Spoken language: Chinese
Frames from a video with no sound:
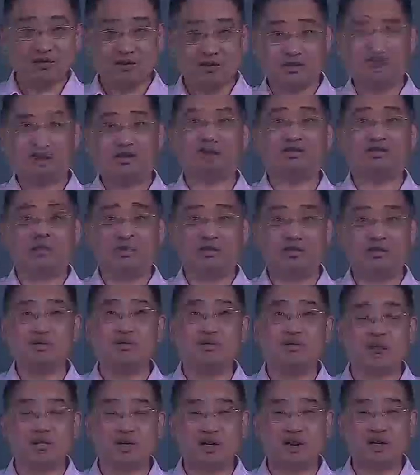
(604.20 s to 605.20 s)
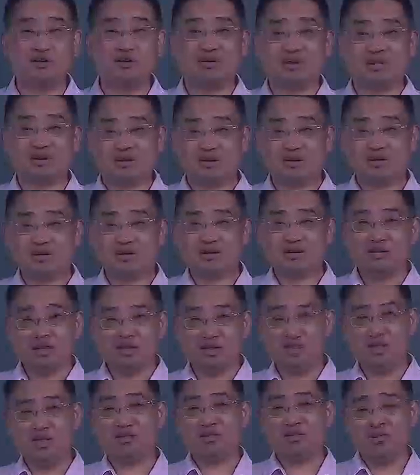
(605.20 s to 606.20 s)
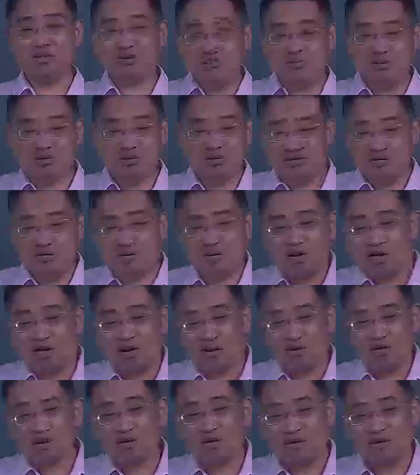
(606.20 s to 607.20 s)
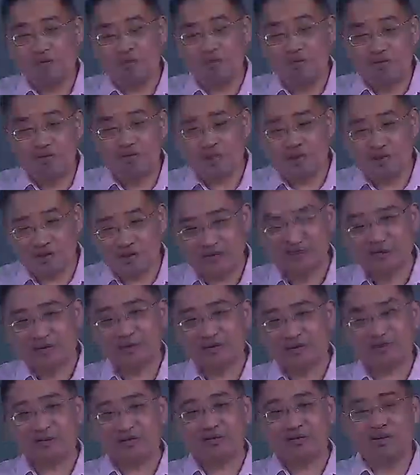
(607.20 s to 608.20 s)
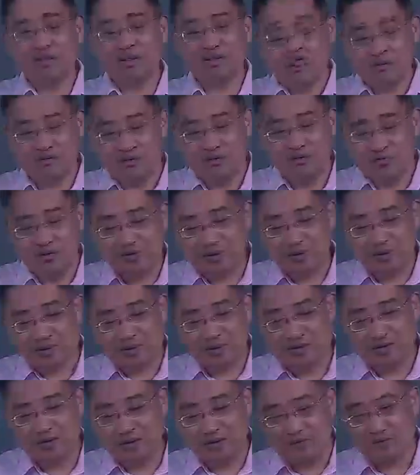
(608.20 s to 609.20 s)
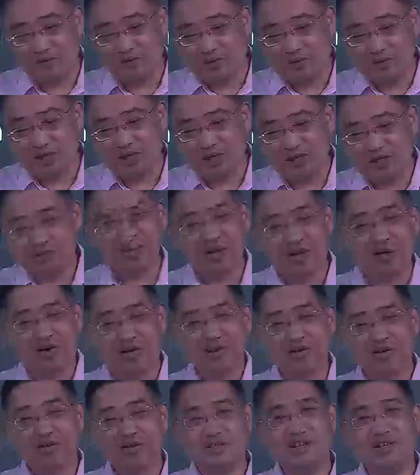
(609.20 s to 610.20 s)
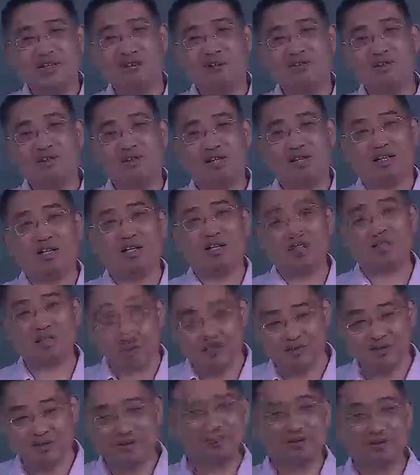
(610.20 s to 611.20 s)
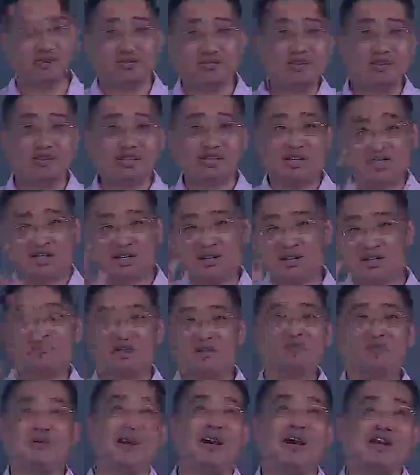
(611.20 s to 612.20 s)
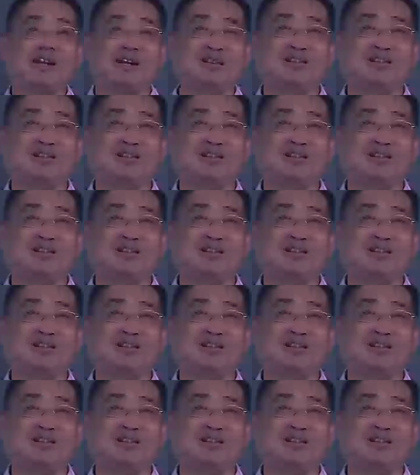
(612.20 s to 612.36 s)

是用户的感觉嘛。但是你后面就我要求服务十分钟啊，服务的每人服务三十秒，你让我等他十分钟，一个个的都不干了，对吧？